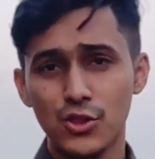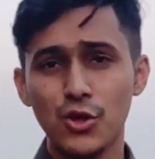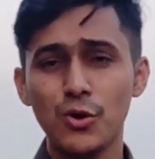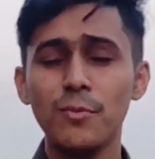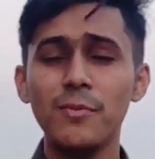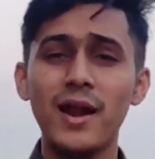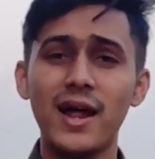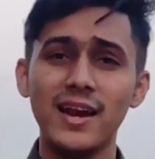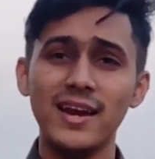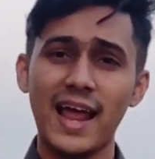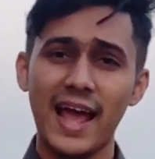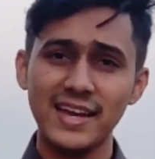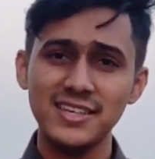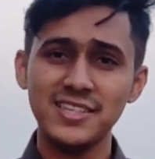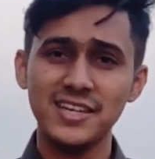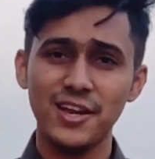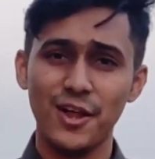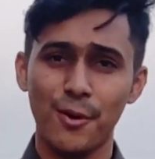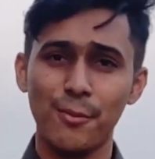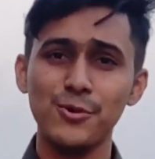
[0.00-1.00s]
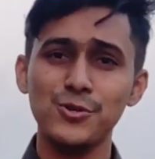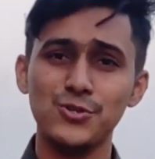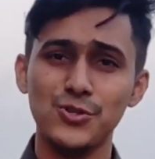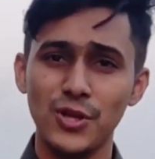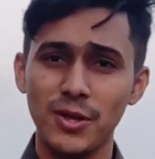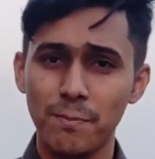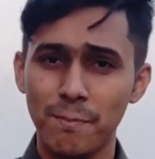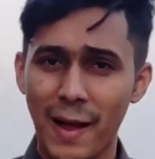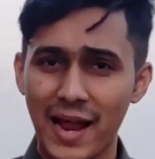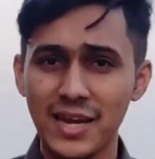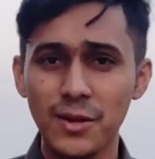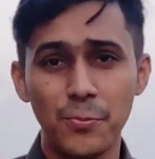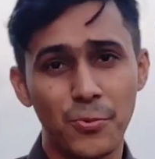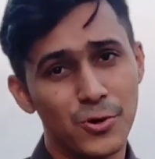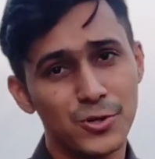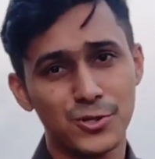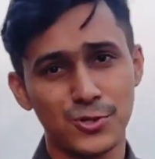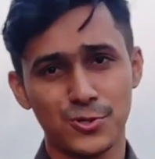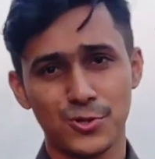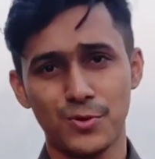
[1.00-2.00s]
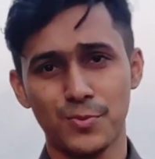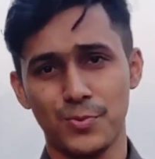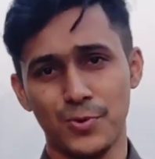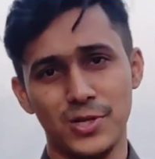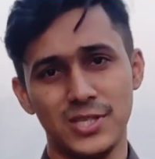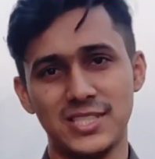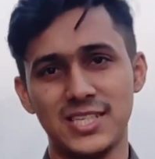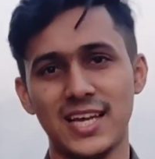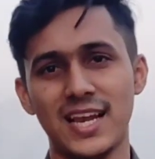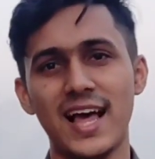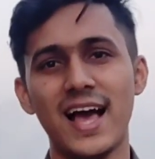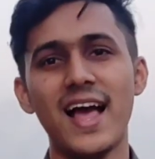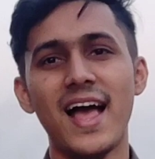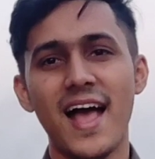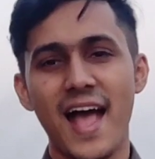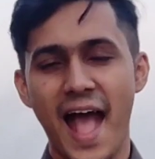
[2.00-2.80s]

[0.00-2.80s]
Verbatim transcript: তোমরা নাইনটিনে অবশ্যই পানি পরিশোষণ করেছিলে